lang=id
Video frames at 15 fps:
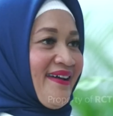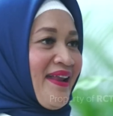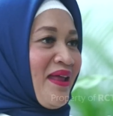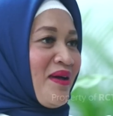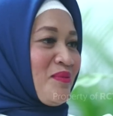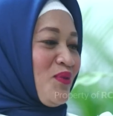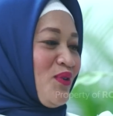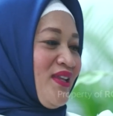
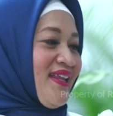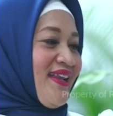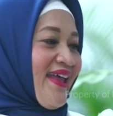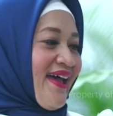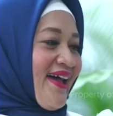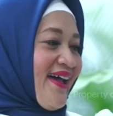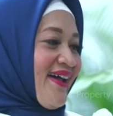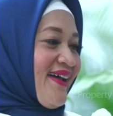
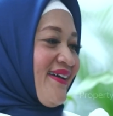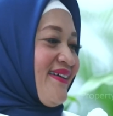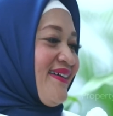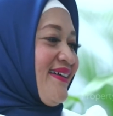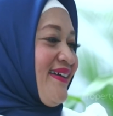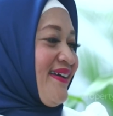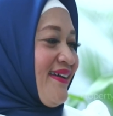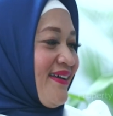Alhamdulillah.
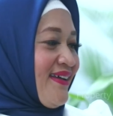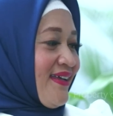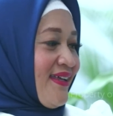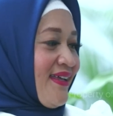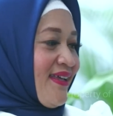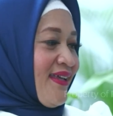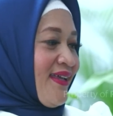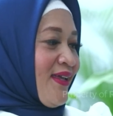
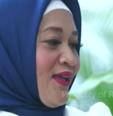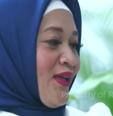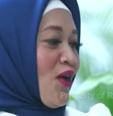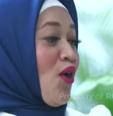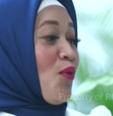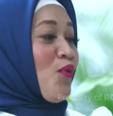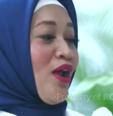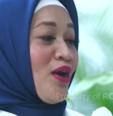
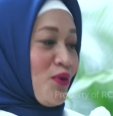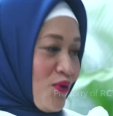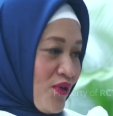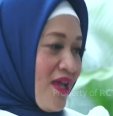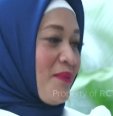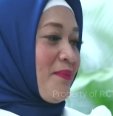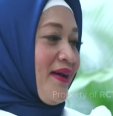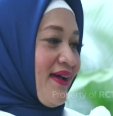Iko pulang dulu
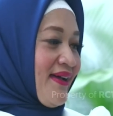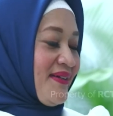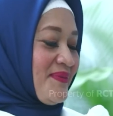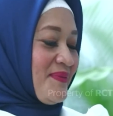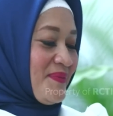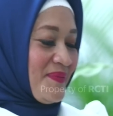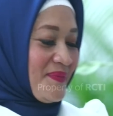ya, Mak.